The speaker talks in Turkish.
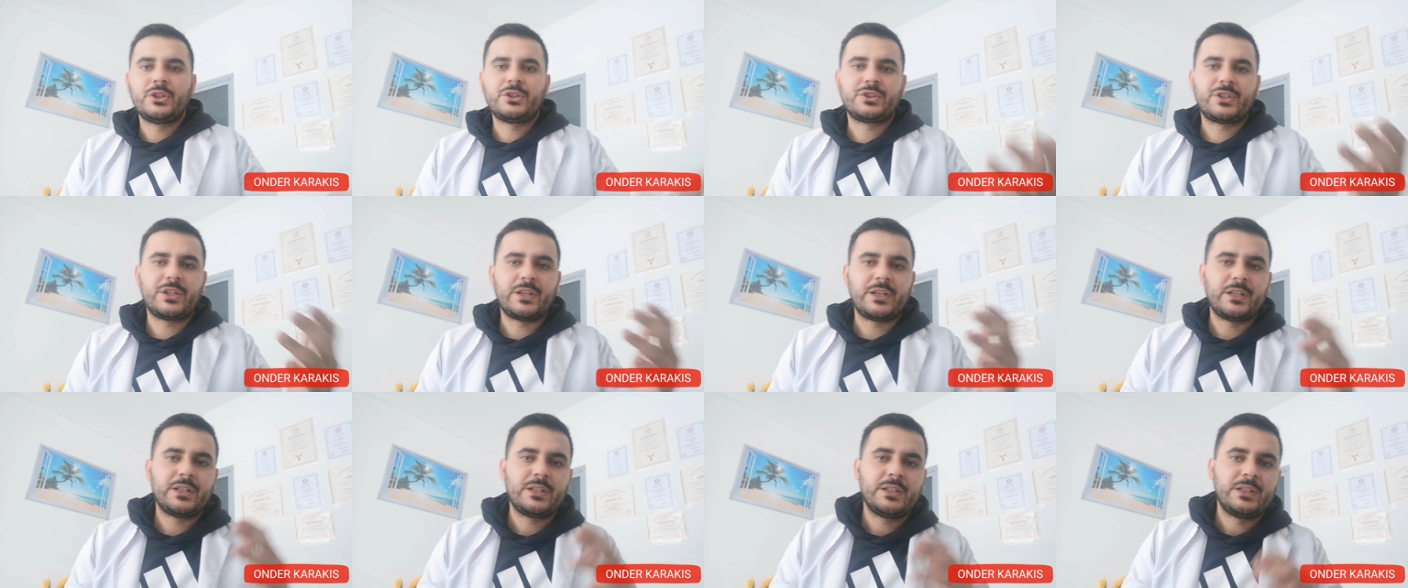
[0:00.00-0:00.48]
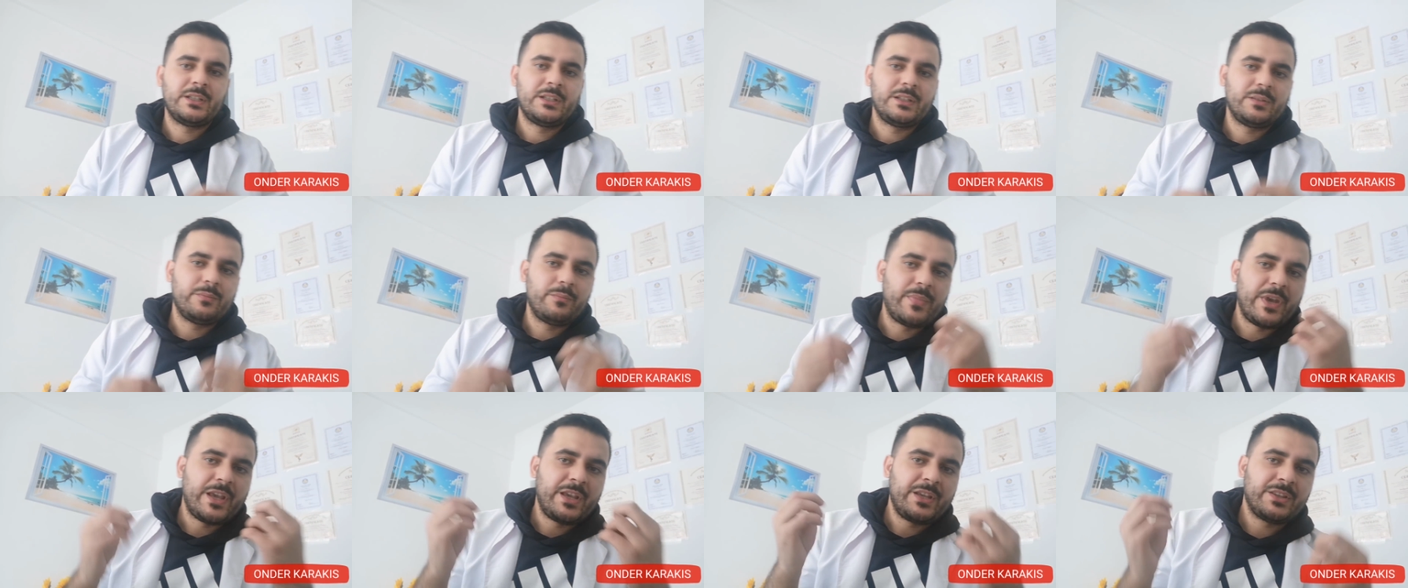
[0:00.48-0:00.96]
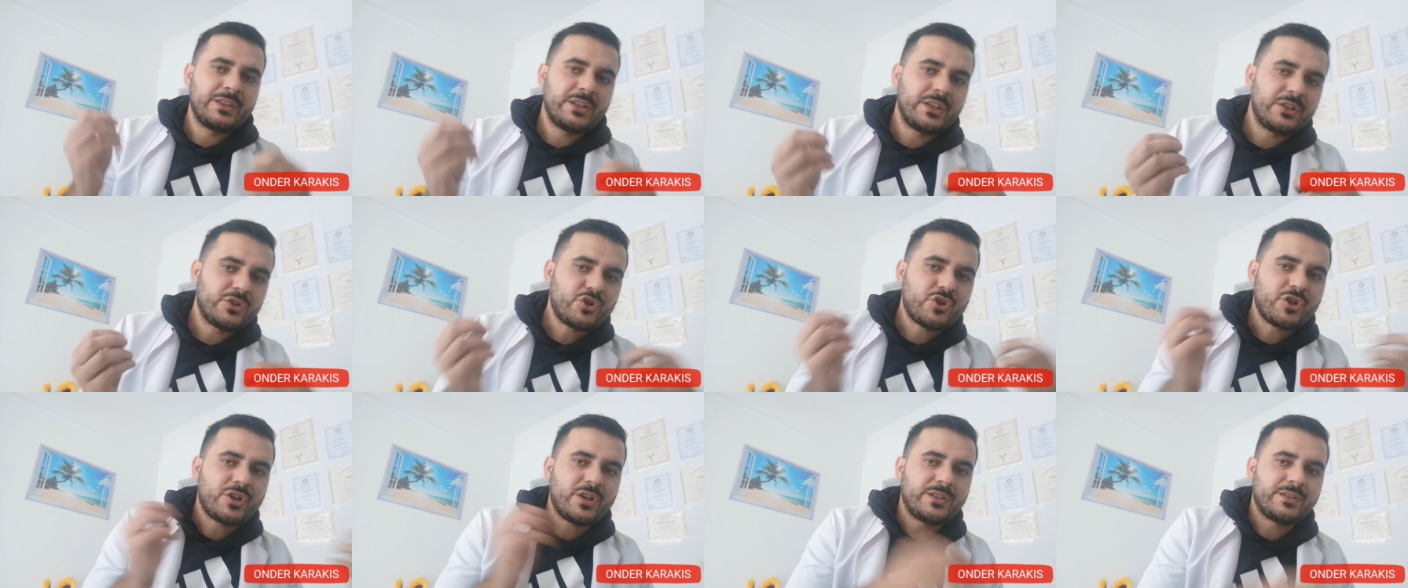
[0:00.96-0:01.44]
İşte
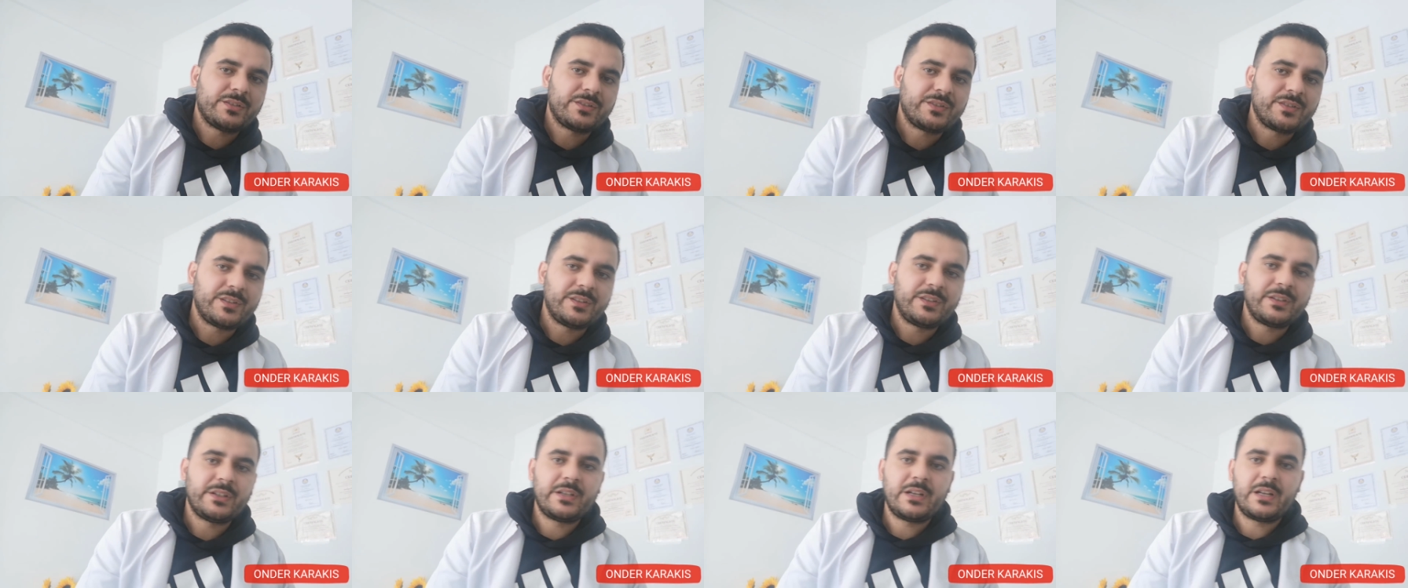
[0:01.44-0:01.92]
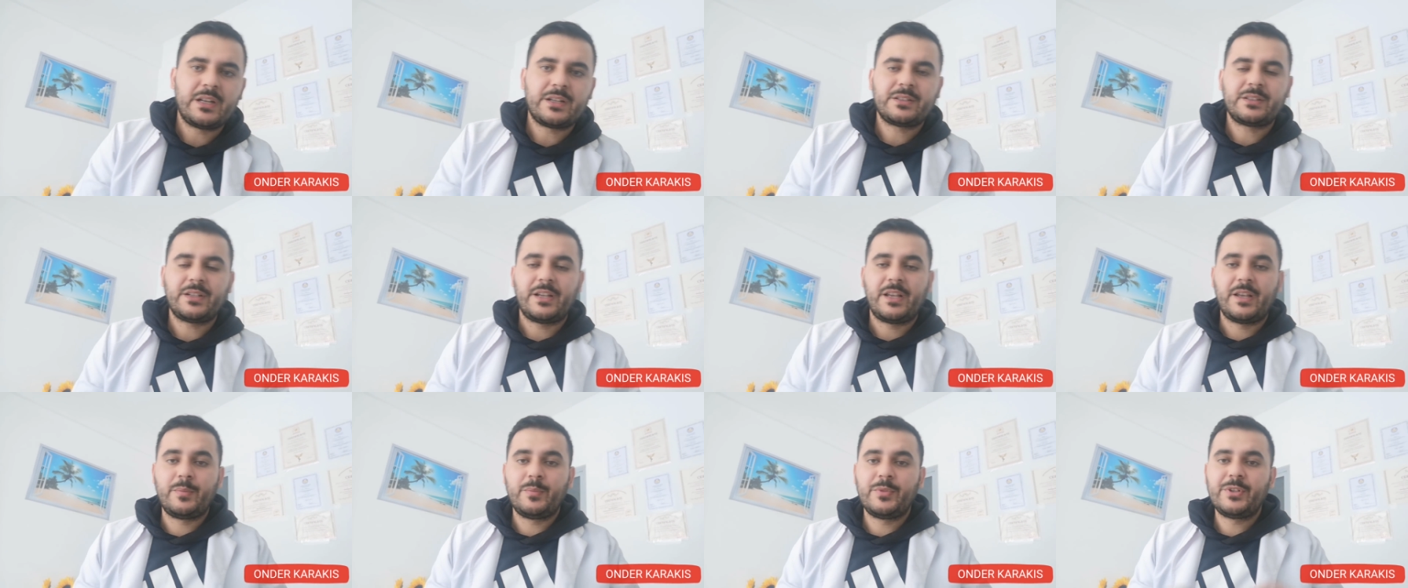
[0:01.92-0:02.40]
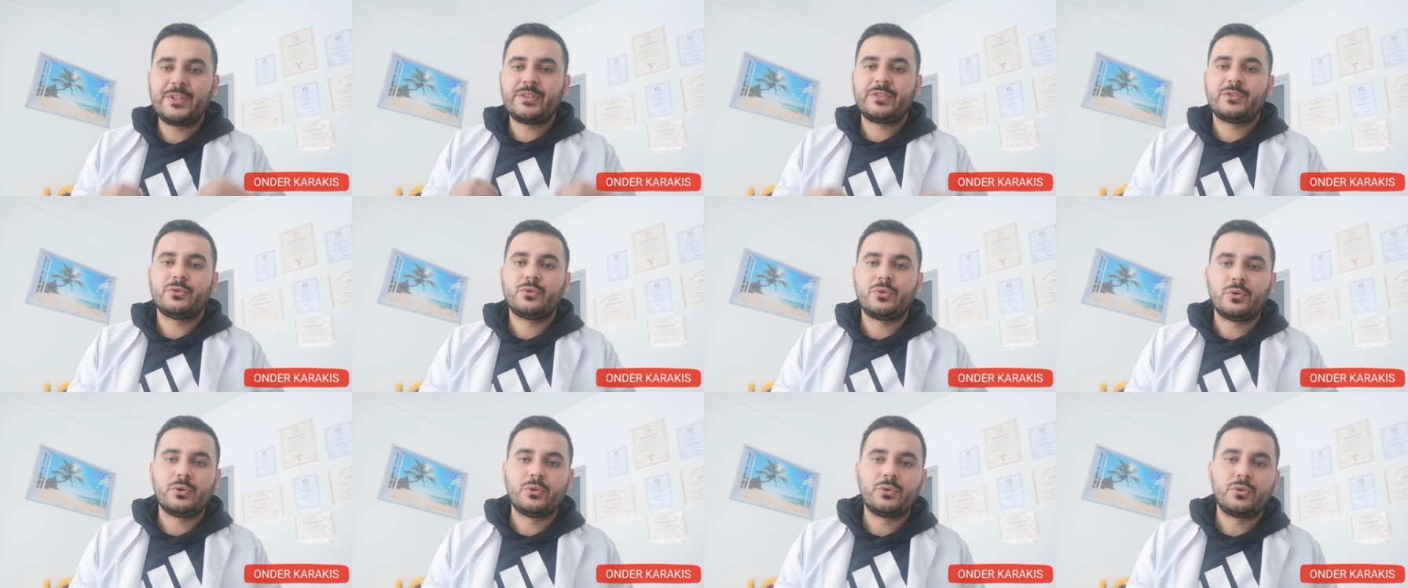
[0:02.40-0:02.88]
beyinden çıkan sinirler emir
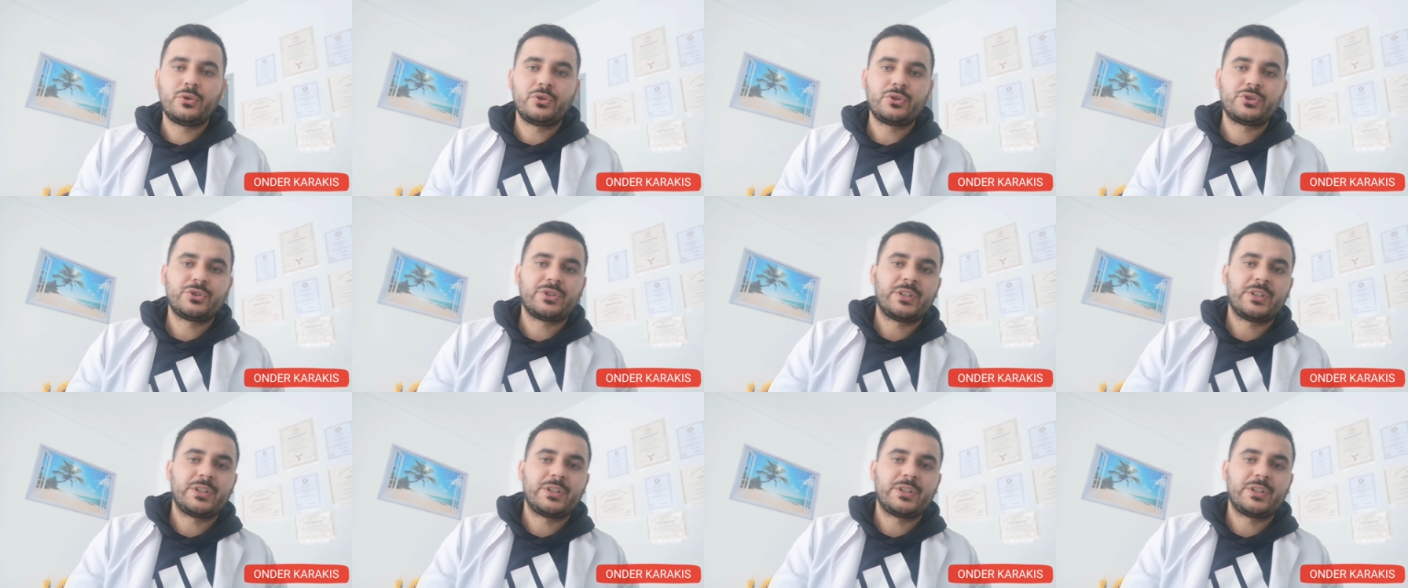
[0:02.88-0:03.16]
ne oluyor?